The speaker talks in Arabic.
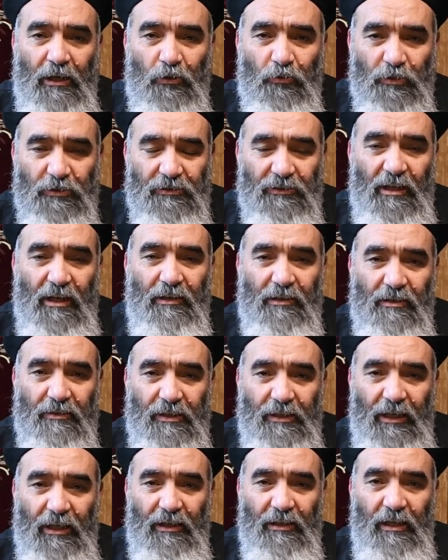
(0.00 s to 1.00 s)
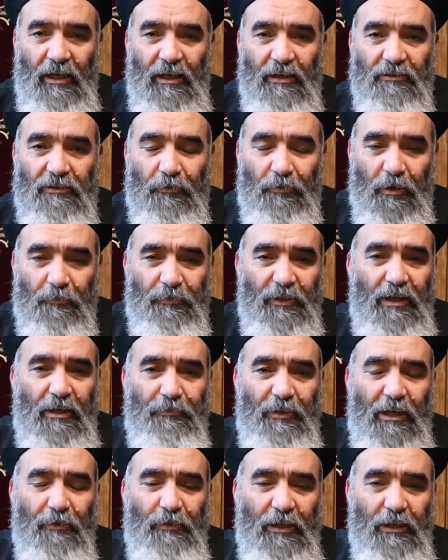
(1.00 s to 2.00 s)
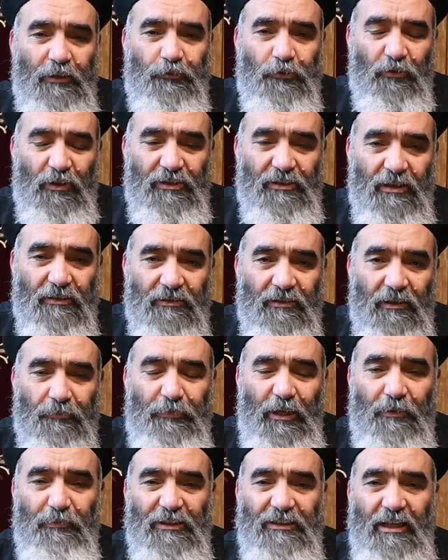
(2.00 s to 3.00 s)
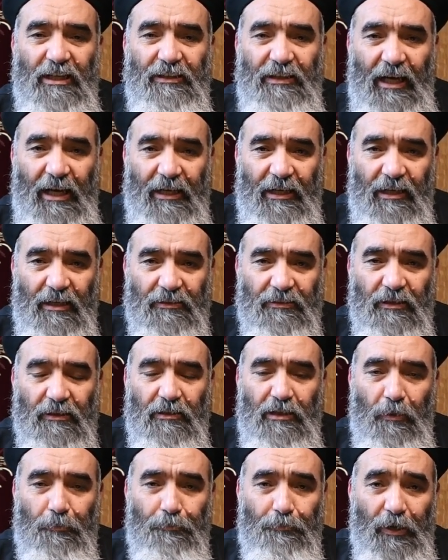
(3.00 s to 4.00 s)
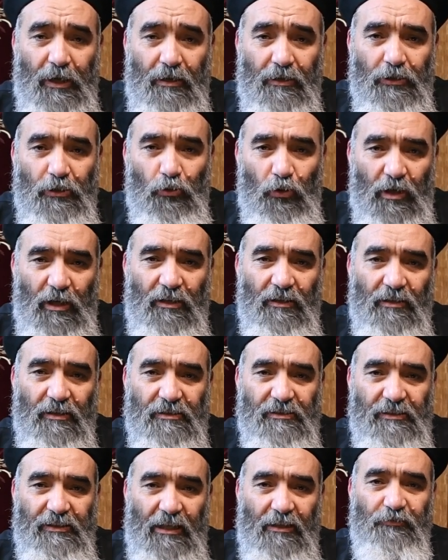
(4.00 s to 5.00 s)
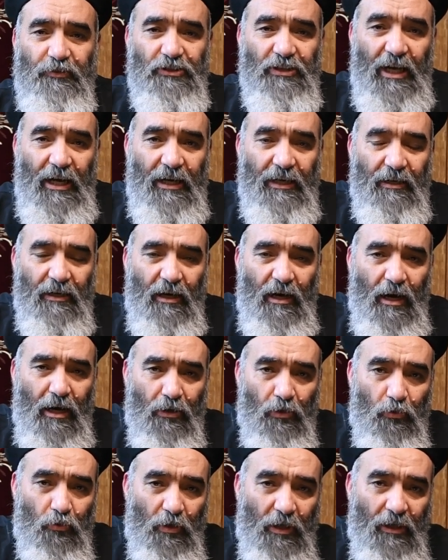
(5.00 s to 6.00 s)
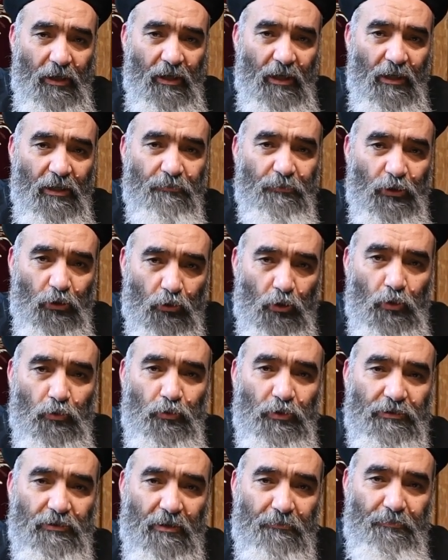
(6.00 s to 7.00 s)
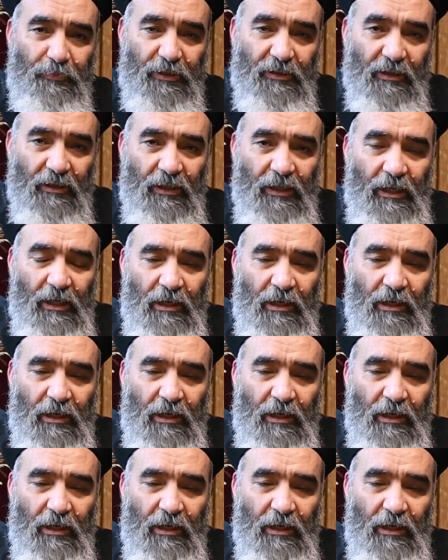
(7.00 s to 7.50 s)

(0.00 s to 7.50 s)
وانتهر الريح طب ربنا بيعمل ايه في وسطنا بيعمل ثلاث حاجات جبار يخلص يعني مفيش حاجة أقوى من قوة ربنا